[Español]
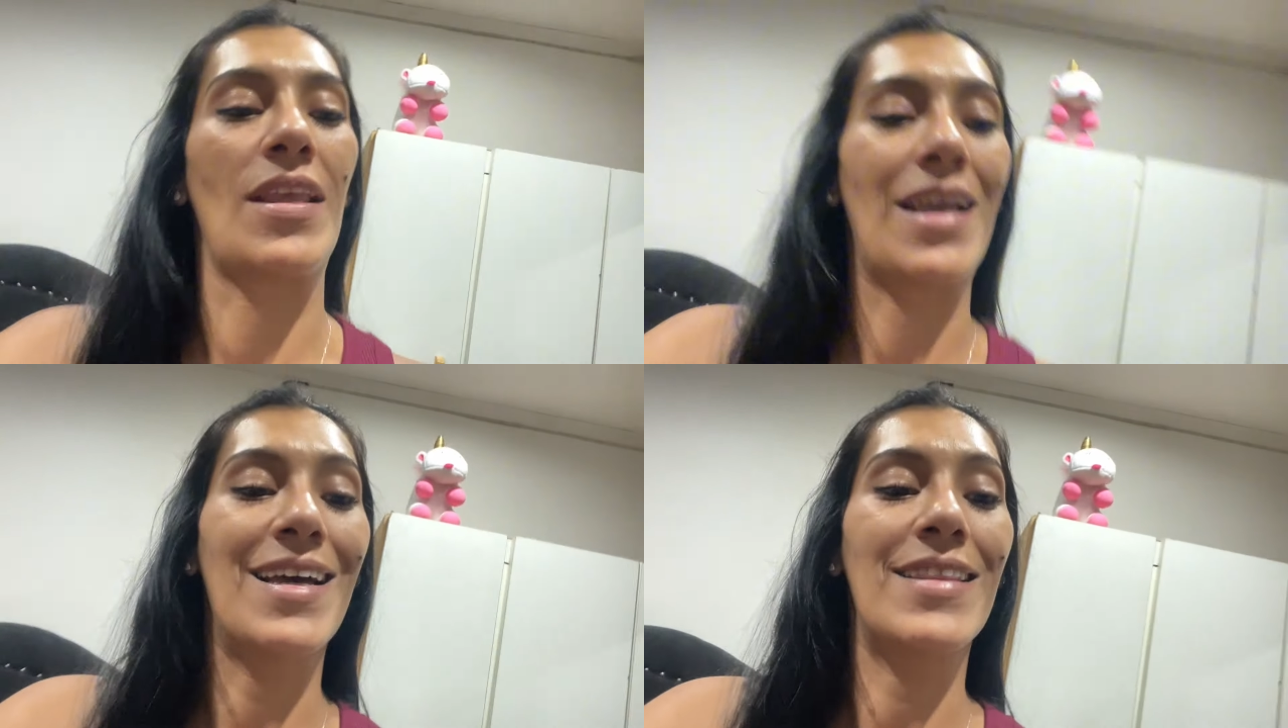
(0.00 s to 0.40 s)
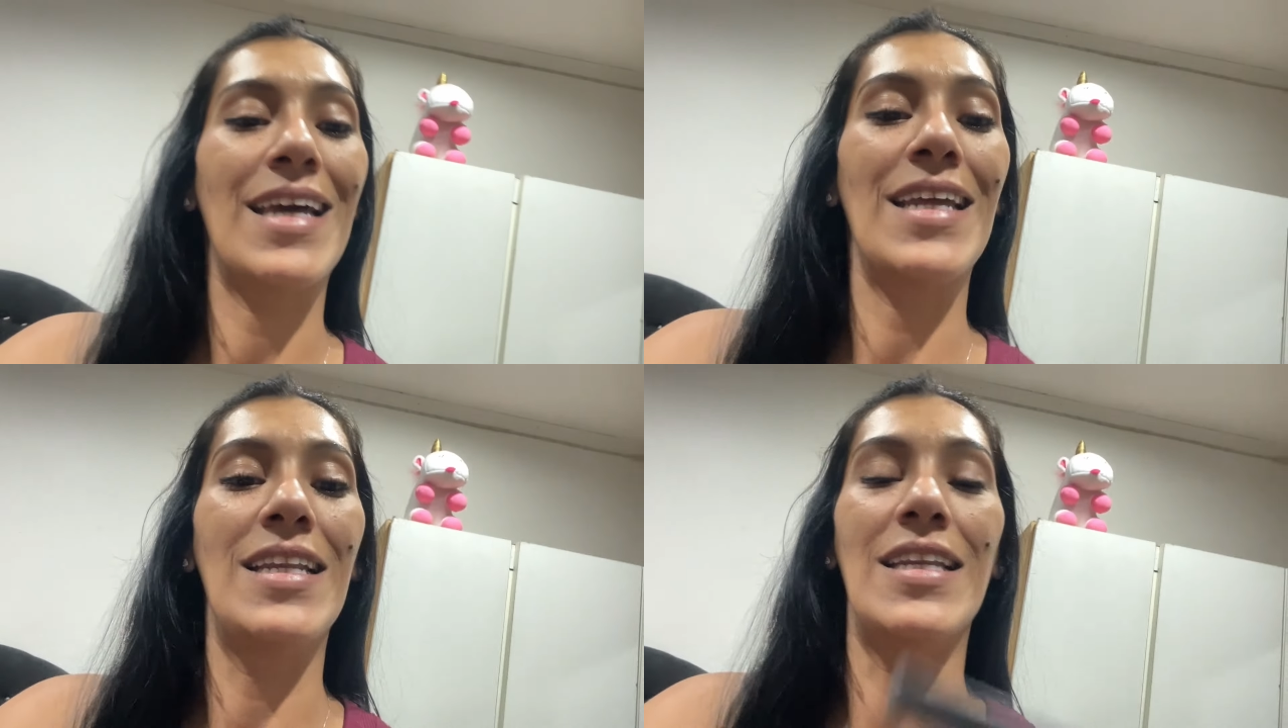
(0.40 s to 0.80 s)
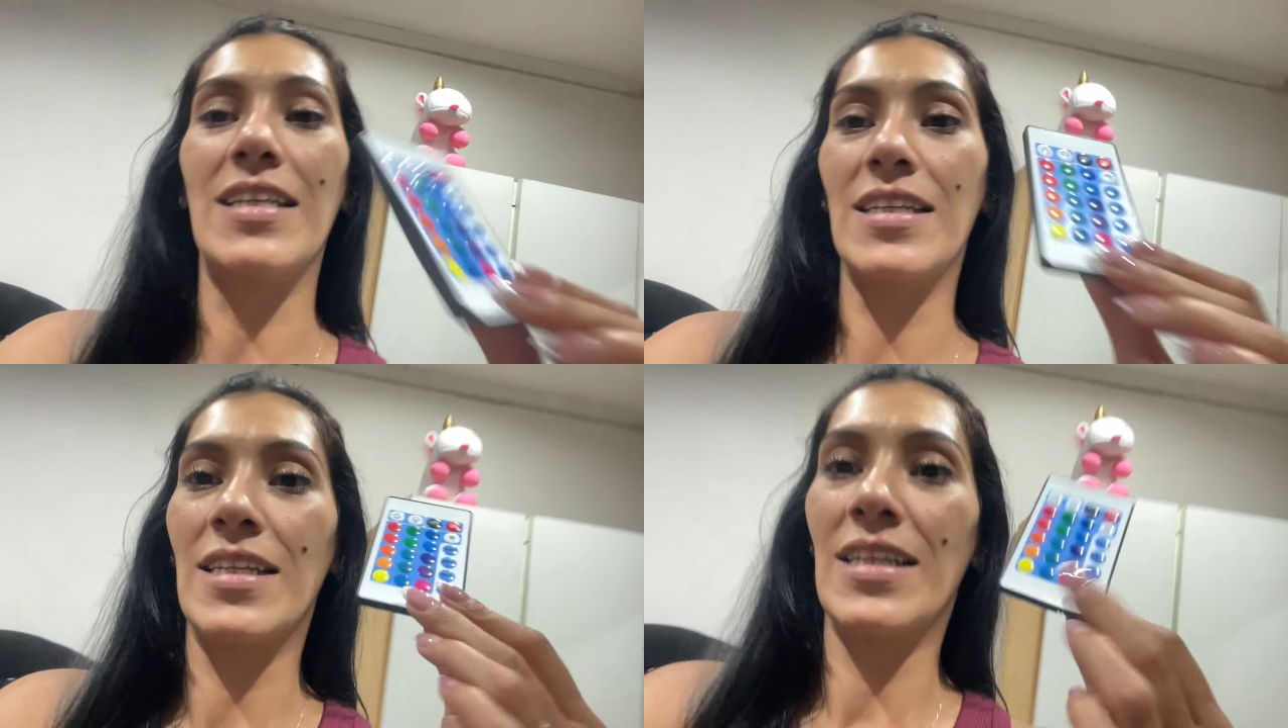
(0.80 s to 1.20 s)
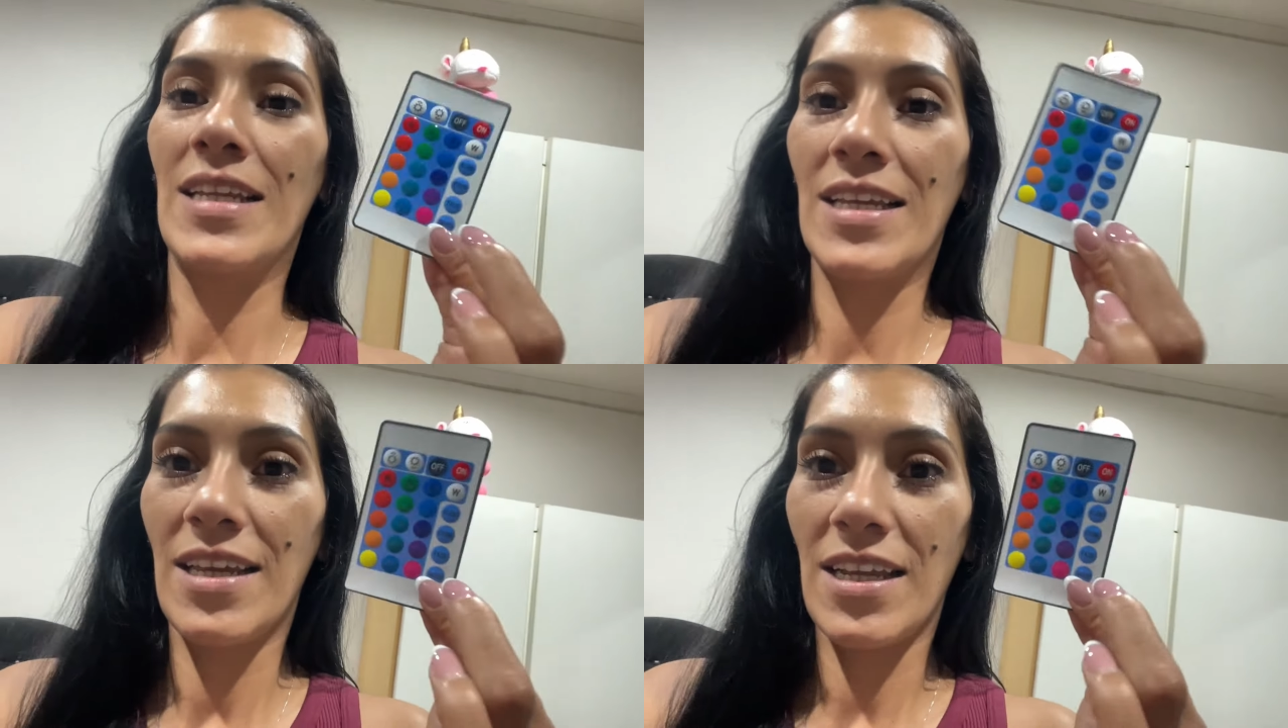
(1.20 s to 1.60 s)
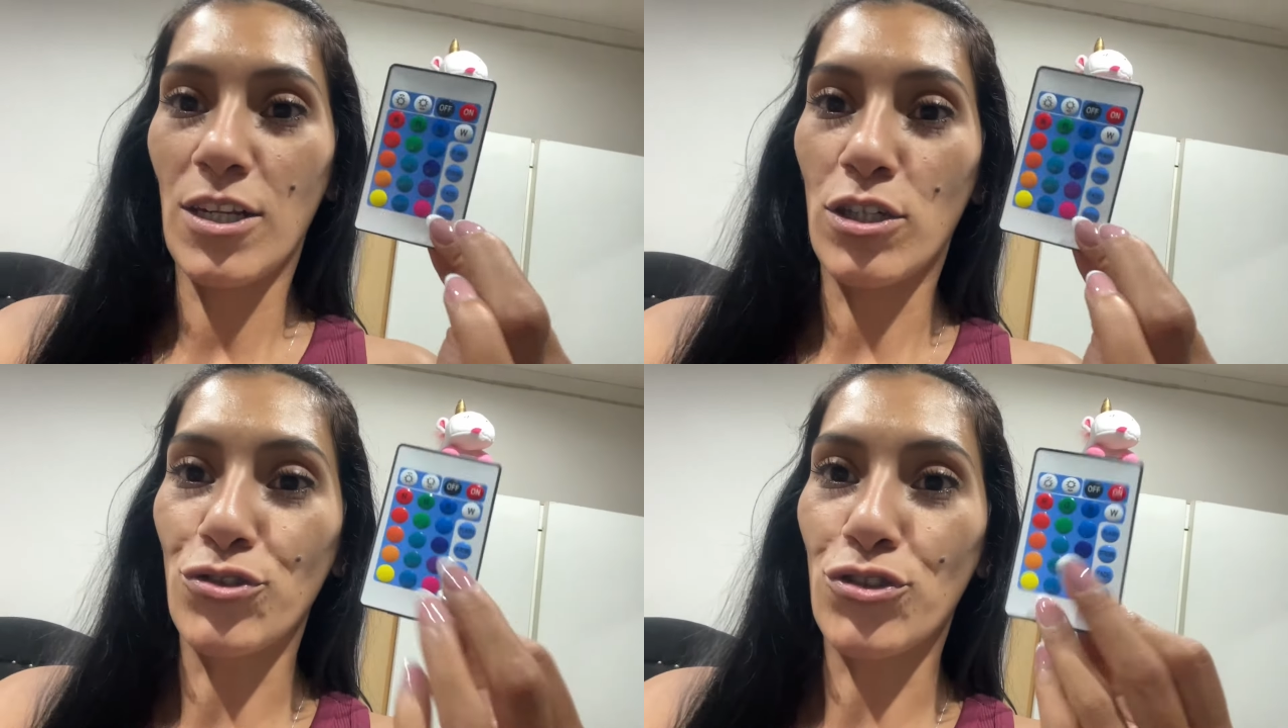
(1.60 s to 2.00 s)
Acá está el
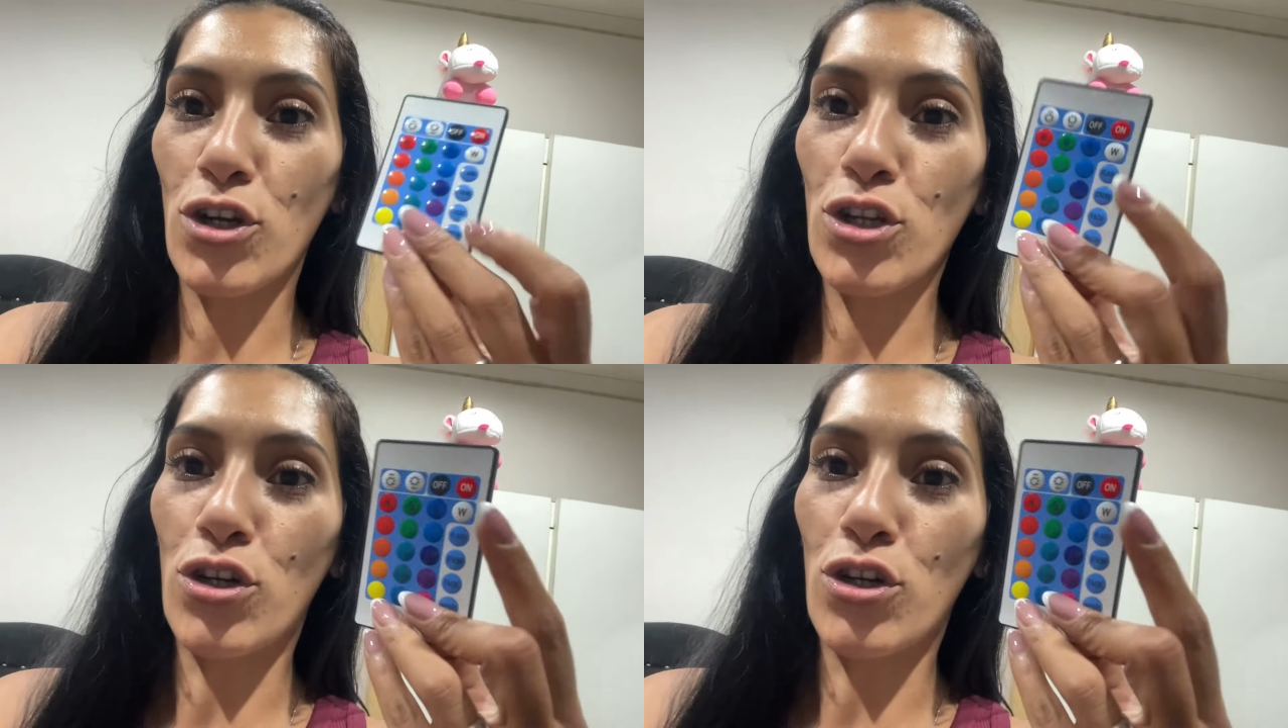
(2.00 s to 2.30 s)
control